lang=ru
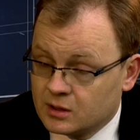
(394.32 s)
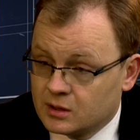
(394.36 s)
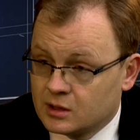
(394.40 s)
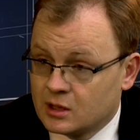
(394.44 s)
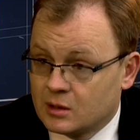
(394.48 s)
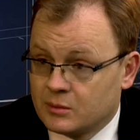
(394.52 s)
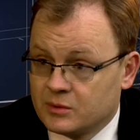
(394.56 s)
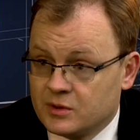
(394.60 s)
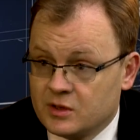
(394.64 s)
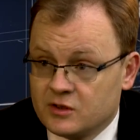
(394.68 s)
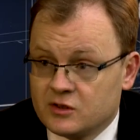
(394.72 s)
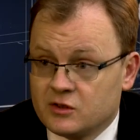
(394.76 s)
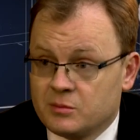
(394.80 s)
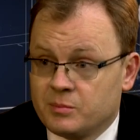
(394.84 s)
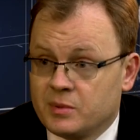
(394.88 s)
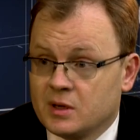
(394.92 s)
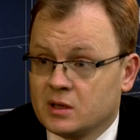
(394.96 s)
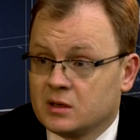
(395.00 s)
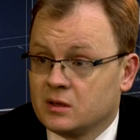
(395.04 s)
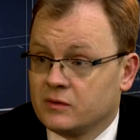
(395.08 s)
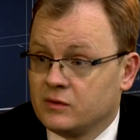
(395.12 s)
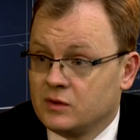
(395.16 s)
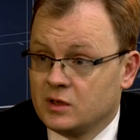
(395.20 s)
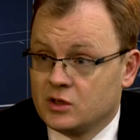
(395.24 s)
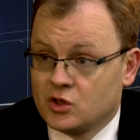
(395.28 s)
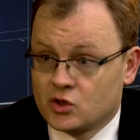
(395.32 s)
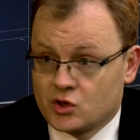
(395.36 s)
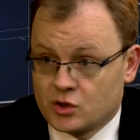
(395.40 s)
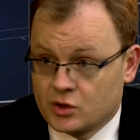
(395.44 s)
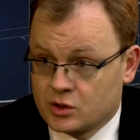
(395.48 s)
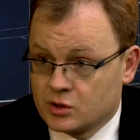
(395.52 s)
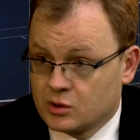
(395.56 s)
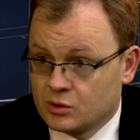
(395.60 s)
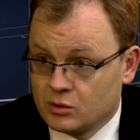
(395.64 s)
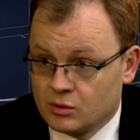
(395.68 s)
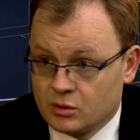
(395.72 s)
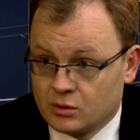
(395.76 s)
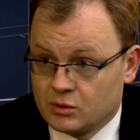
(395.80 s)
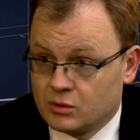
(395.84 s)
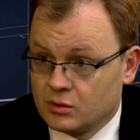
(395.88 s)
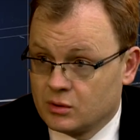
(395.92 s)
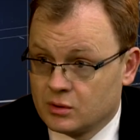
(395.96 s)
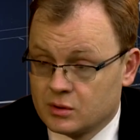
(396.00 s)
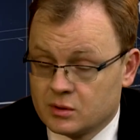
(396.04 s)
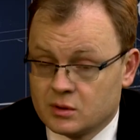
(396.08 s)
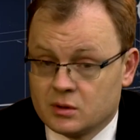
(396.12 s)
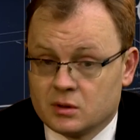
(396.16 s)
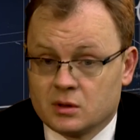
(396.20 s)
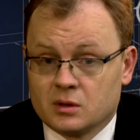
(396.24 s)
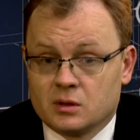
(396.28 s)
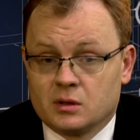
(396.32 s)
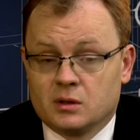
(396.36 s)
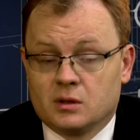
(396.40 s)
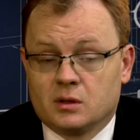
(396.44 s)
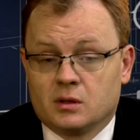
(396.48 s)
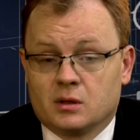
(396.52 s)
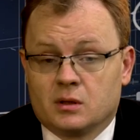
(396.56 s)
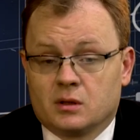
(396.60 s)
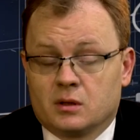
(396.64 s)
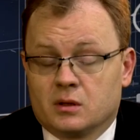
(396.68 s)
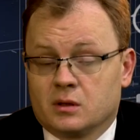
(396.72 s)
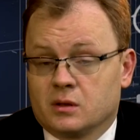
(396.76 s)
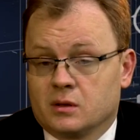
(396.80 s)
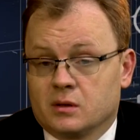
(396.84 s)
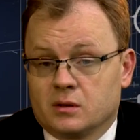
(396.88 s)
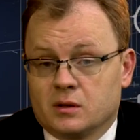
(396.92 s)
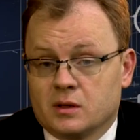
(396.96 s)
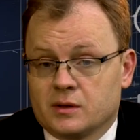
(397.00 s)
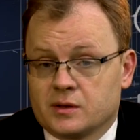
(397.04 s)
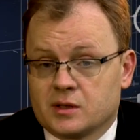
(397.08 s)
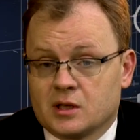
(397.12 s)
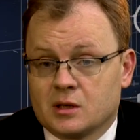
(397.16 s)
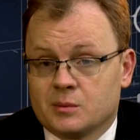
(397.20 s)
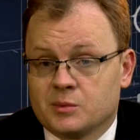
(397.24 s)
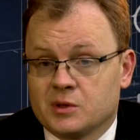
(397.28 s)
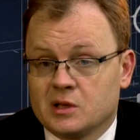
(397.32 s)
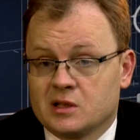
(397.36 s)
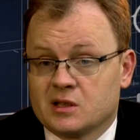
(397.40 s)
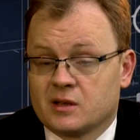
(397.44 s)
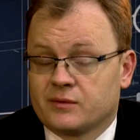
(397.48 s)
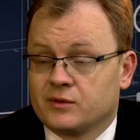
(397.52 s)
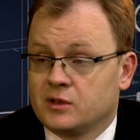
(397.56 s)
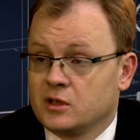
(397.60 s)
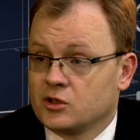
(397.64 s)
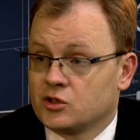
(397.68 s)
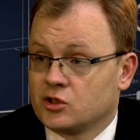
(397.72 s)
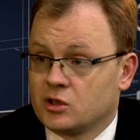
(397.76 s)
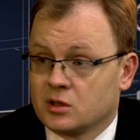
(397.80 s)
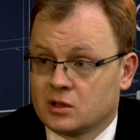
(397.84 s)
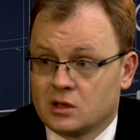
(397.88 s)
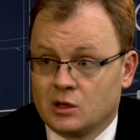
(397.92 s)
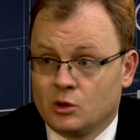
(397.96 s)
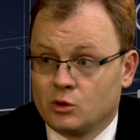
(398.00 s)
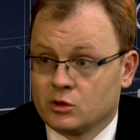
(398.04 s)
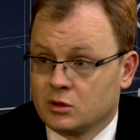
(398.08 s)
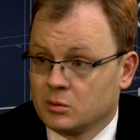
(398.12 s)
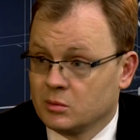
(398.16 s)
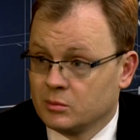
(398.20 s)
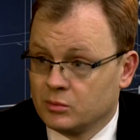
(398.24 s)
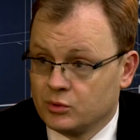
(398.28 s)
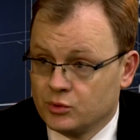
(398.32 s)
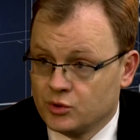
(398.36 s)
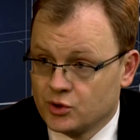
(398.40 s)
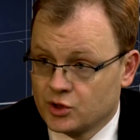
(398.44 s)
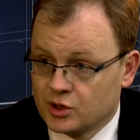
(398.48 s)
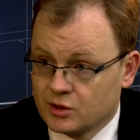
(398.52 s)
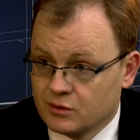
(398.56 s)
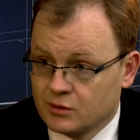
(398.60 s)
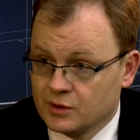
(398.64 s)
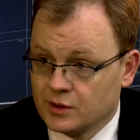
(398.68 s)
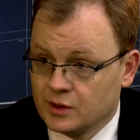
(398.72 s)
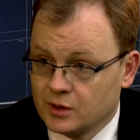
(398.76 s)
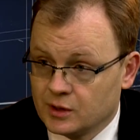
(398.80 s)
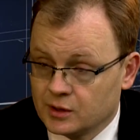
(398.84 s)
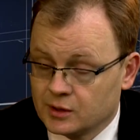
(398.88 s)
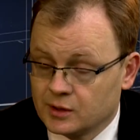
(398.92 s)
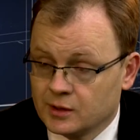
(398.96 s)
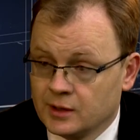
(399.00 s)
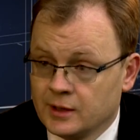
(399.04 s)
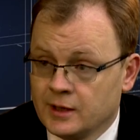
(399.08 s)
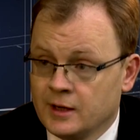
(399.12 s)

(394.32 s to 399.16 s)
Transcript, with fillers: там 10.5, 10.6, угу. то есть и на самом деле за флеш-технологиями будущего нет. Но, ну,